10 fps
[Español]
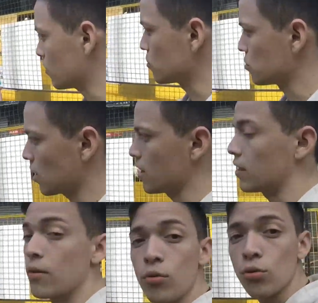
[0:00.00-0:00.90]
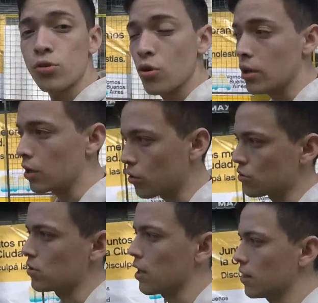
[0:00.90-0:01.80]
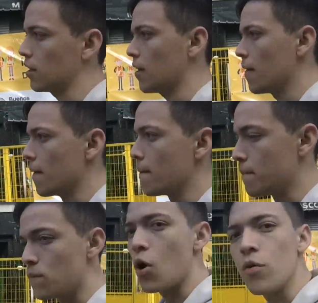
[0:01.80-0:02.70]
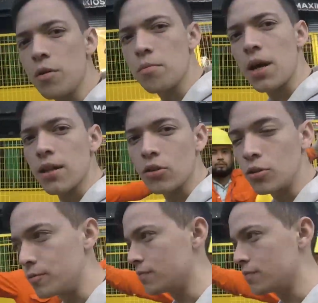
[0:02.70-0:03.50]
en constante evolución, en constante movimiento.